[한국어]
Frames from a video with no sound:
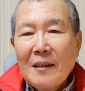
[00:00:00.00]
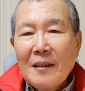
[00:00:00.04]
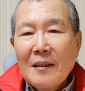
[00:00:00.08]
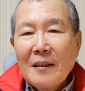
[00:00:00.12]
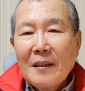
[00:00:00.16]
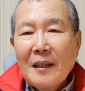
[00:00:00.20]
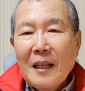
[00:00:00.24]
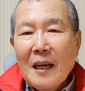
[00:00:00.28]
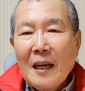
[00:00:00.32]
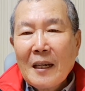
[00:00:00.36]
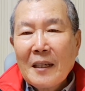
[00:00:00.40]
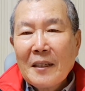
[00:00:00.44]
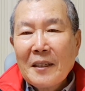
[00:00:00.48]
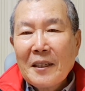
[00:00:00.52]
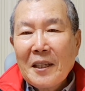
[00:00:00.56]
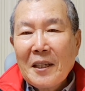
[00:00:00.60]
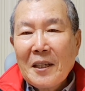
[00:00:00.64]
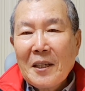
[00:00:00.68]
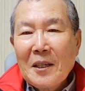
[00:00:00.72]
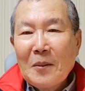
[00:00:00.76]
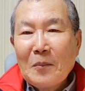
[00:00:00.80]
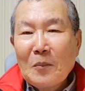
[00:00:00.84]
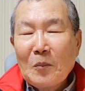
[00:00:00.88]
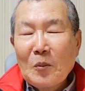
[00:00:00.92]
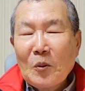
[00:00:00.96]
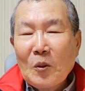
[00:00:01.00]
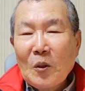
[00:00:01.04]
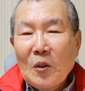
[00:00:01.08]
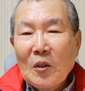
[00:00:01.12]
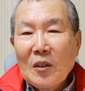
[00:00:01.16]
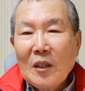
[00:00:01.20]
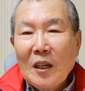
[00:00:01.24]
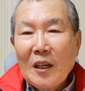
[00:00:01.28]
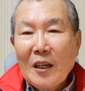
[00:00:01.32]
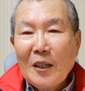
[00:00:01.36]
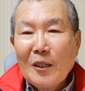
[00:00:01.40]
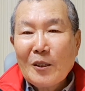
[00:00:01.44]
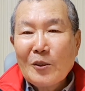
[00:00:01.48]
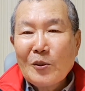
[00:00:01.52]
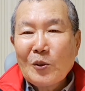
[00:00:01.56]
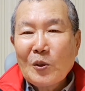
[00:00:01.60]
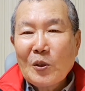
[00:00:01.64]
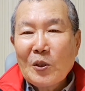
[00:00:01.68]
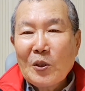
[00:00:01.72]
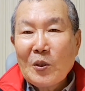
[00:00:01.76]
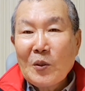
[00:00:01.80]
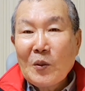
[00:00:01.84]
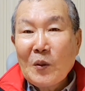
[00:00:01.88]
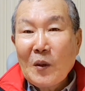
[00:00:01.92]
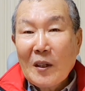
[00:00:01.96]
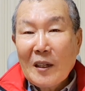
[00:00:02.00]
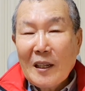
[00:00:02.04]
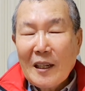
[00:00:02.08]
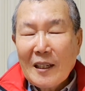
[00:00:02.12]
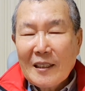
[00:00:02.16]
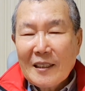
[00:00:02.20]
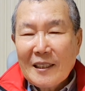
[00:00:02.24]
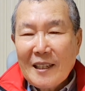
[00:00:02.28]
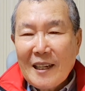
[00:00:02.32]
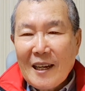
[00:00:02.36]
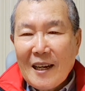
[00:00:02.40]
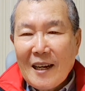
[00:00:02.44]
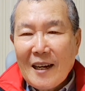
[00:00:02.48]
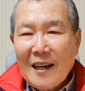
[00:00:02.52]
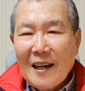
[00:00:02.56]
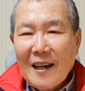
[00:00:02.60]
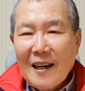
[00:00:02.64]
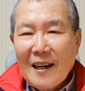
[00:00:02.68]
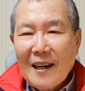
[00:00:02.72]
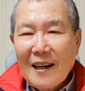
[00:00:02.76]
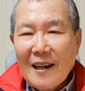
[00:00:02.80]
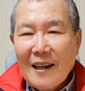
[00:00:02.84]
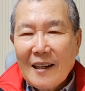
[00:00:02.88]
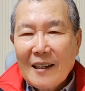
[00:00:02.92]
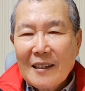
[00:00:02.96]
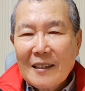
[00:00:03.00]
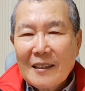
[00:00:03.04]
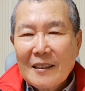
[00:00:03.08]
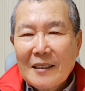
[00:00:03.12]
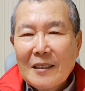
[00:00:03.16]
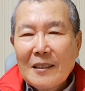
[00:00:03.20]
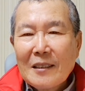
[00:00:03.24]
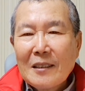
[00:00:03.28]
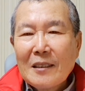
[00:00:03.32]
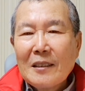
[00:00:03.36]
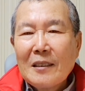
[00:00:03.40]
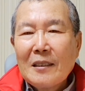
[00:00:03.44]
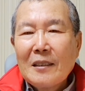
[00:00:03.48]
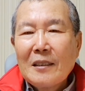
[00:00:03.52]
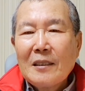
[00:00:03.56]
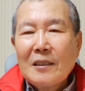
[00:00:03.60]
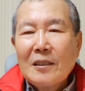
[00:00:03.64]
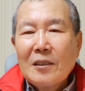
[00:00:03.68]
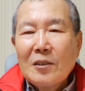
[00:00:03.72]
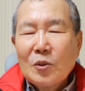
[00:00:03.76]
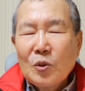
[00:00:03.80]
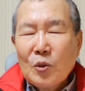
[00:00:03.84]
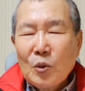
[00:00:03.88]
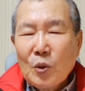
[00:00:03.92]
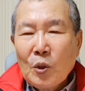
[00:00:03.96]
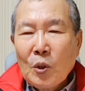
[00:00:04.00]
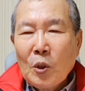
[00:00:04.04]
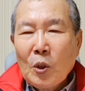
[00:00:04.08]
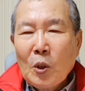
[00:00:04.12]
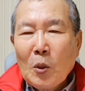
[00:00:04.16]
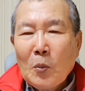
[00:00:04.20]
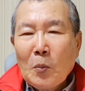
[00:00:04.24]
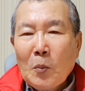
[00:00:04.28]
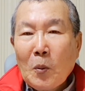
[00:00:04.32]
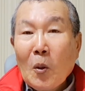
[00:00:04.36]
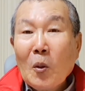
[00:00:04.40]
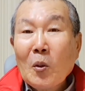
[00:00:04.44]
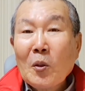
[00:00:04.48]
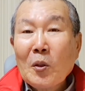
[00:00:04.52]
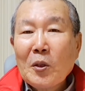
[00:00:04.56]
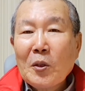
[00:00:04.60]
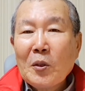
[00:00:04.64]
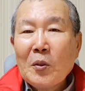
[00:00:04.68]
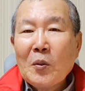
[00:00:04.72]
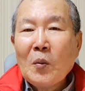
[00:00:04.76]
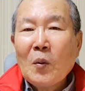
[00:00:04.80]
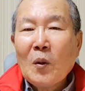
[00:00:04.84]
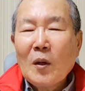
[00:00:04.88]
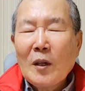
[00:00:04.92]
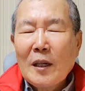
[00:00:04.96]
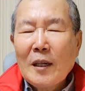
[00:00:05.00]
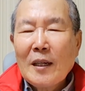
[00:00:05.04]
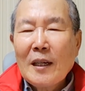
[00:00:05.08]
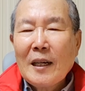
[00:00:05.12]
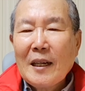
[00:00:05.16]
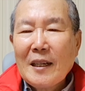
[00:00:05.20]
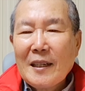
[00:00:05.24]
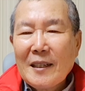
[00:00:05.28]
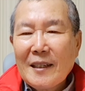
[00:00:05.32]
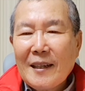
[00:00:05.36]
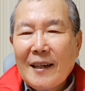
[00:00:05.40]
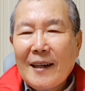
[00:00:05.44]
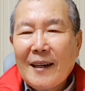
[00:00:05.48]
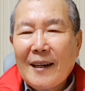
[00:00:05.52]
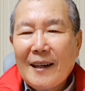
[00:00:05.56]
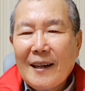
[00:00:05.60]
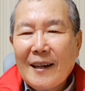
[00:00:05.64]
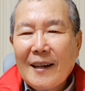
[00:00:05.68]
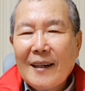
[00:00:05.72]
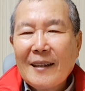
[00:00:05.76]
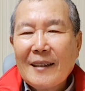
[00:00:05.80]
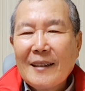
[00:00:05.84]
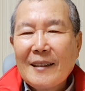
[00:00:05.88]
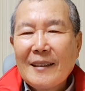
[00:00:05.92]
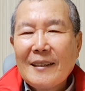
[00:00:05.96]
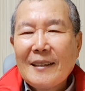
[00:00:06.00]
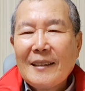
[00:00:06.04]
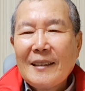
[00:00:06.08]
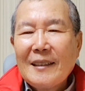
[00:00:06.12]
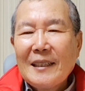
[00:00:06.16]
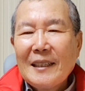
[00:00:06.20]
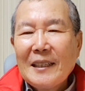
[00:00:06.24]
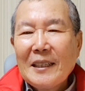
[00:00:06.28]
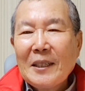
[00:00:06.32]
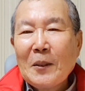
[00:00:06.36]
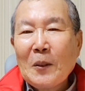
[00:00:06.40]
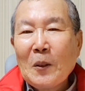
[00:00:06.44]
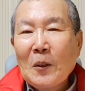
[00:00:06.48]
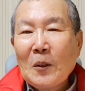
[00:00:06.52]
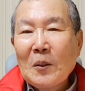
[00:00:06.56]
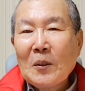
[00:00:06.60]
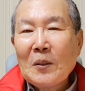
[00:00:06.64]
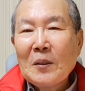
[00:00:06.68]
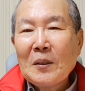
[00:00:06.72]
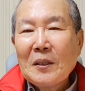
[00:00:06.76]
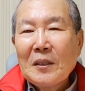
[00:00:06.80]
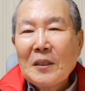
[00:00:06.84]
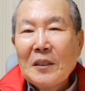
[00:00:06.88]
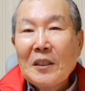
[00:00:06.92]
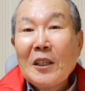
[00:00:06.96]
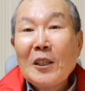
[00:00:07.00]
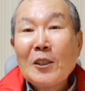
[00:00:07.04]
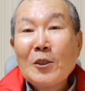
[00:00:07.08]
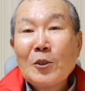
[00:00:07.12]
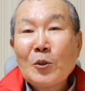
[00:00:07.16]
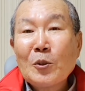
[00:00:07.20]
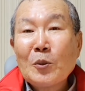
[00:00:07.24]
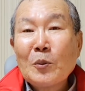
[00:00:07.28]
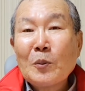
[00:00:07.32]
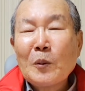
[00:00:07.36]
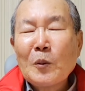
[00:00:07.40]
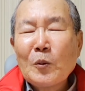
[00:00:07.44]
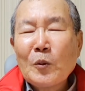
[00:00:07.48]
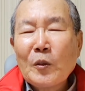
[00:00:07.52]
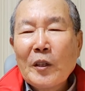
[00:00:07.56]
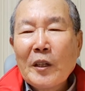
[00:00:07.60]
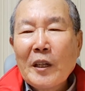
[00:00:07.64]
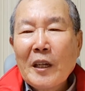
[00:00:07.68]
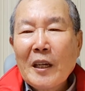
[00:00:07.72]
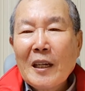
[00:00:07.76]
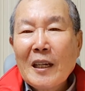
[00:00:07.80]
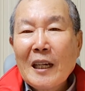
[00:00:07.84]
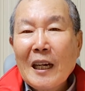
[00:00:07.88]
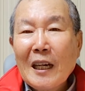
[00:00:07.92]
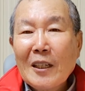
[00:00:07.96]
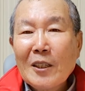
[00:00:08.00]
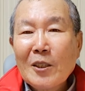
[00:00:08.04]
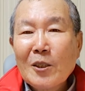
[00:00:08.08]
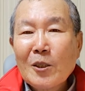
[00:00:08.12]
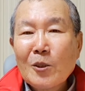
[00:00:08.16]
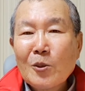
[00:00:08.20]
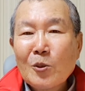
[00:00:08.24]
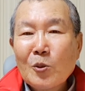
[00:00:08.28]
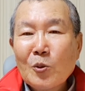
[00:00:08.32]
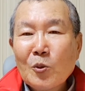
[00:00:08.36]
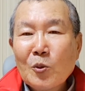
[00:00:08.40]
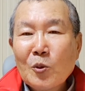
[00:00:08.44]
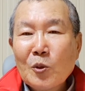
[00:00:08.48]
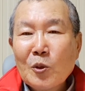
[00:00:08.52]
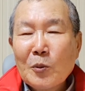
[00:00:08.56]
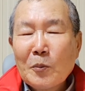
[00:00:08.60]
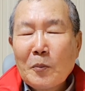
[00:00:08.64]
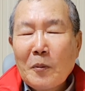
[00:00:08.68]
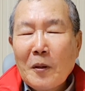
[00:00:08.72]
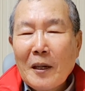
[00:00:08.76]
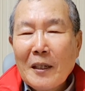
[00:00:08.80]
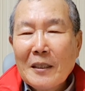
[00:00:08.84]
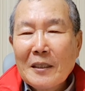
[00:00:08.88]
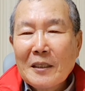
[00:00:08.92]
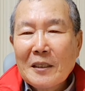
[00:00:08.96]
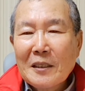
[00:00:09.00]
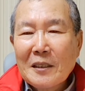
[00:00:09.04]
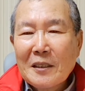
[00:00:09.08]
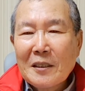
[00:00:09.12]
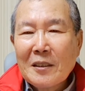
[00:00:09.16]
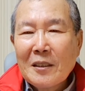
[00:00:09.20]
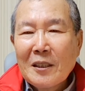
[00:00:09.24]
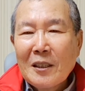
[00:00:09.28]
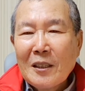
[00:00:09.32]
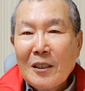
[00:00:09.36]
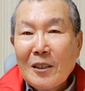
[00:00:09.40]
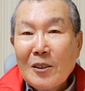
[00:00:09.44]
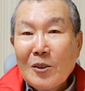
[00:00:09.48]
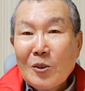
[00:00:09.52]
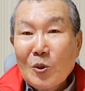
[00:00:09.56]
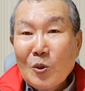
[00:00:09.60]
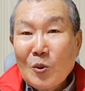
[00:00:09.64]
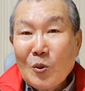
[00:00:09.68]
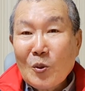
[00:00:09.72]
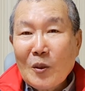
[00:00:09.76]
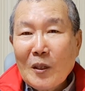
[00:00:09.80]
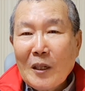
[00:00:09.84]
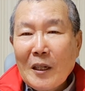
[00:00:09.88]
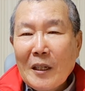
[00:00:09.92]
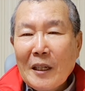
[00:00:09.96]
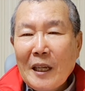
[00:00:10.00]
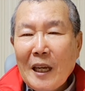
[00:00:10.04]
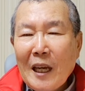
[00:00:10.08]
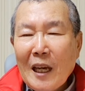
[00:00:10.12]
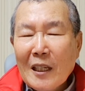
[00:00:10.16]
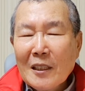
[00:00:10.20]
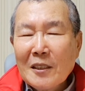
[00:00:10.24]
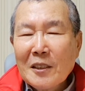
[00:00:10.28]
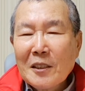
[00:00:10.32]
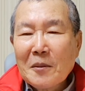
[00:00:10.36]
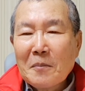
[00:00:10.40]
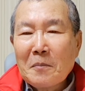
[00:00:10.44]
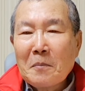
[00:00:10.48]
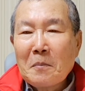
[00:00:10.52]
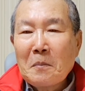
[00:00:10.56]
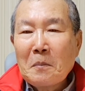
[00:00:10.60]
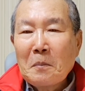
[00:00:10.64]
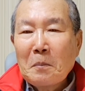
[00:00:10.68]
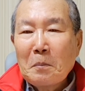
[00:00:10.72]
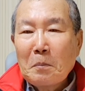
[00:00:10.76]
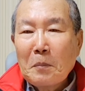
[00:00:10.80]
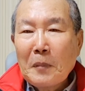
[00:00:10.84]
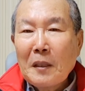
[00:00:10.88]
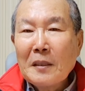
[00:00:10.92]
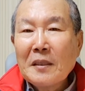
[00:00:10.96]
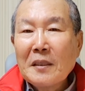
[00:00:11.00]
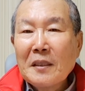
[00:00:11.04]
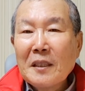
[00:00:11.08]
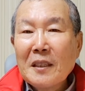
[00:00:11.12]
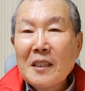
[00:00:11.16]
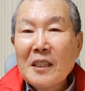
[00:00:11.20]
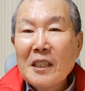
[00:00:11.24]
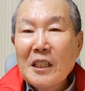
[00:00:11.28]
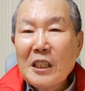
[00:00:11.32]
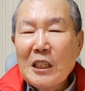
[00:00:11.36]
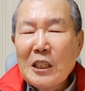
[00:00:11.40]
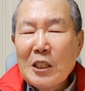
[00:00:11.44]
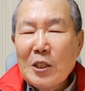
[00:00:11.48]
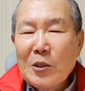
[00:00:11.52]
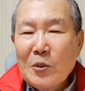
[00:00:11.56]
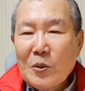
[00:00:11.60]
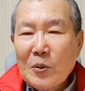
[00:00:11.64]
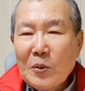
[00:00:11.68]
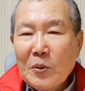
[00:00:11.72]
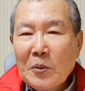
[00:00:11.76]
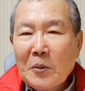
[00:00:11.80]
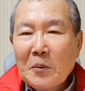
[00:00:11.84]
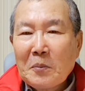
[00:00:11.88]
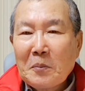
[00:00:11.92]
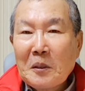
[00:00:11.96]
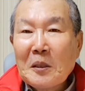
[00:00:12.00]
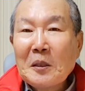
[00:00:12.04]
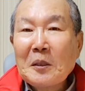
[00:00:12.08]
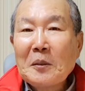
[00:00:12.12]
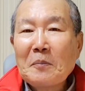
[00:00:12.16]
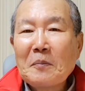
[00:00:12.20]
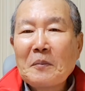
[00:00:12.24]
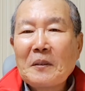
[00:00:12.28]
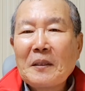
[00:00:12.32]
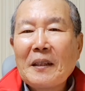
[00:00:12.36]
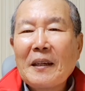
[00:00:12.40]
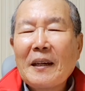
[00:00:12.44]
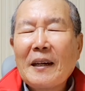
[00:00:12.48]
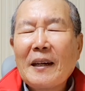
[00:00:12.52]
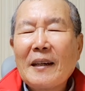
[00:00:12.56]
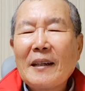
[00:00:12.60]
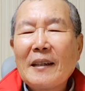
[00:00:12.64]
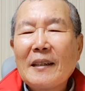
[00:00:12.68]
내가 내게 무엇하여 주기를 원하느냐? 주여 보기를 원하나이다. 이게 오늘 예수님이 우리에게 가르쳐 주고 싶어 하시는 중요한 핵심 메시지인 줄을 믿습니다.